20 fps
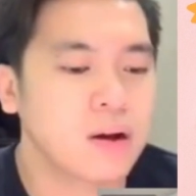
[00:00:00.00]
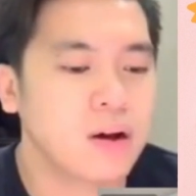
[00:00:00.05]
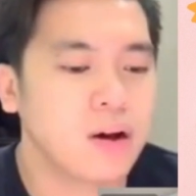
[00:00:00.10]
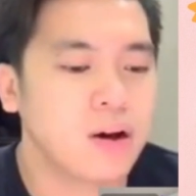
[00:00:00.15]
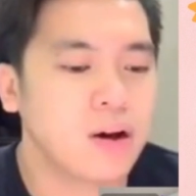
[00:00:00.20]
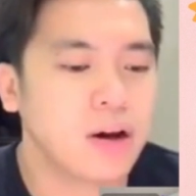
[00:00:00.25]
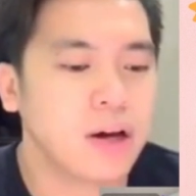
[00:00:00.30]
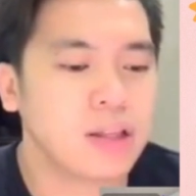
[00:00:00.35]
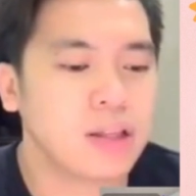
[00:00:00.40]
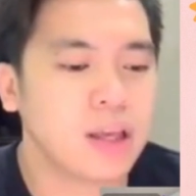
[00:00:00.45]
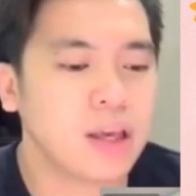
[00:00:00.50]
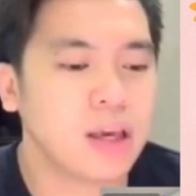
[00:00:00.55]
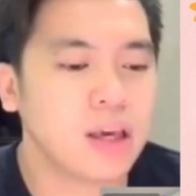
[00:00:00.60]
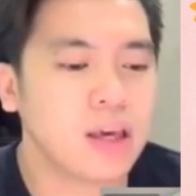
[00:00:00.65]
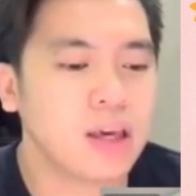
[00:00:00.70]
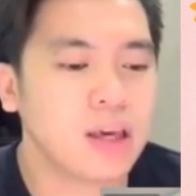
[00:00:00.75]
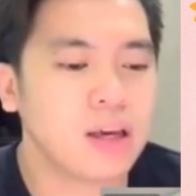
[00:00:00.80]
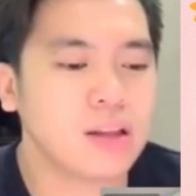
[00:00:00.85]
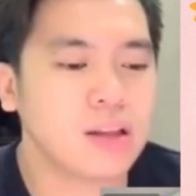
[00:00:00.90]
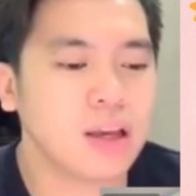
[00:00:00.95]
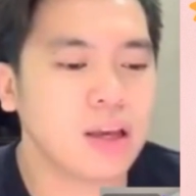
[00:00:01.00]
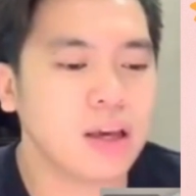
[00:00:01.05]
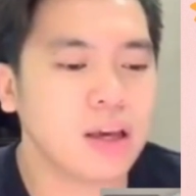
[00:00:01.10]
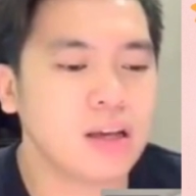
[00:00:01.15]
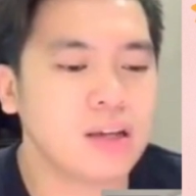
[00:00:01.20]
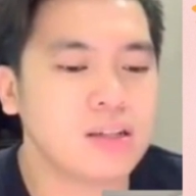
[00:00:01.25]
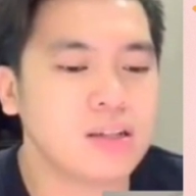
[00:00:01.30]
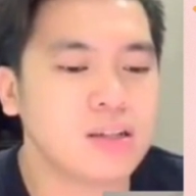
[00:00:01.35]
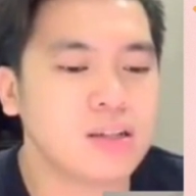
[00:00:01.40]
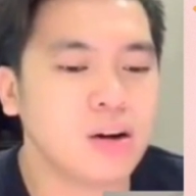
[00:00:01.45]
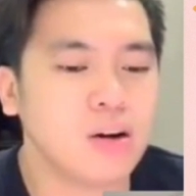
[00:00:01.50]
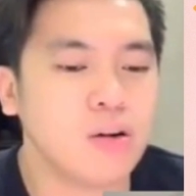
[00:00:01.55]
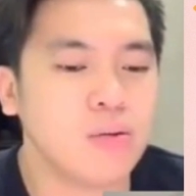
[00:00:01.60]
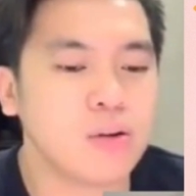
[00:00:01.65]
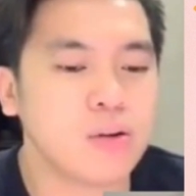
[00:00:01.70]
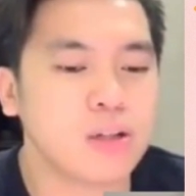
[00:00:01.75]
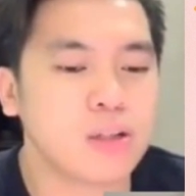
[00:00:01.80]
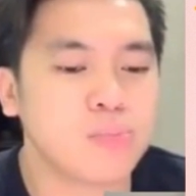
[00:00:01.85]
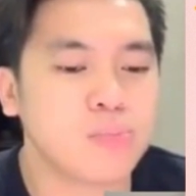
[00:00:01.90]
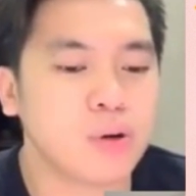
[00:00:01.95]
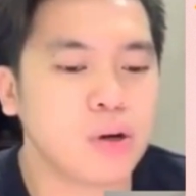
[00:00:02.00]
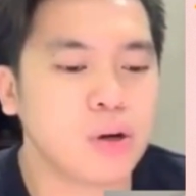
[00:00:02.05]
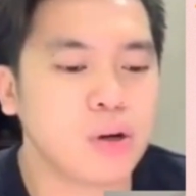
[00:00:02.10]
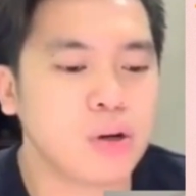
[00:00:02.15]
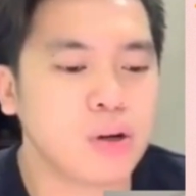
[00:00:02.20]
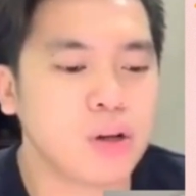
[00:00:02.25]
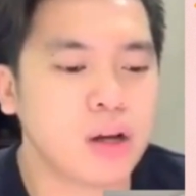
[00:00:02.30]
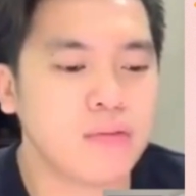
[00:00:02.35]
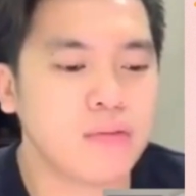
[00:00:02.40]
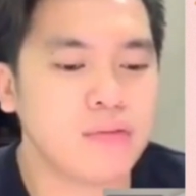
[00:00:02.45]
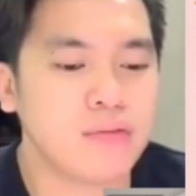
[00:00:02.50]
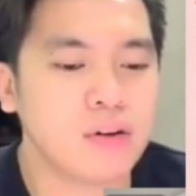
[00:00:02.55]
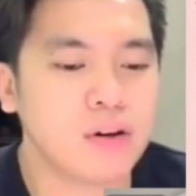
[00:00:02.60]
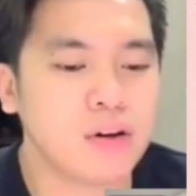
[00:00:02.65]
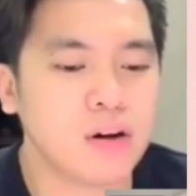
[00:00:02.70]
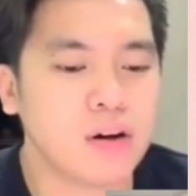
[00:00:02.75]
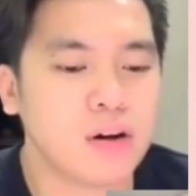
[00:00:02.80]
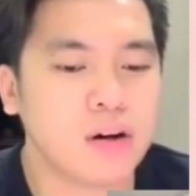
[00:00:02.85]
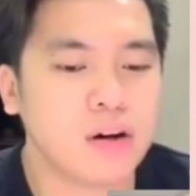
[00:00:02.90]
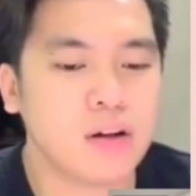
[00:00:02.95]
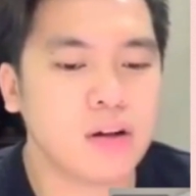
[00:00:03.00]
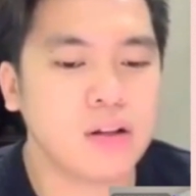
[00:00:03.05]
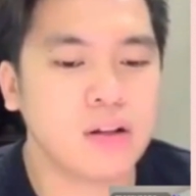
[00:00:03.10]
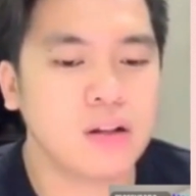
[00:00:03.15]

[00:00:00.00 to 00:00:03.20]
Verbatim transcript: Okay, thank you, thank you so much po. Love you all.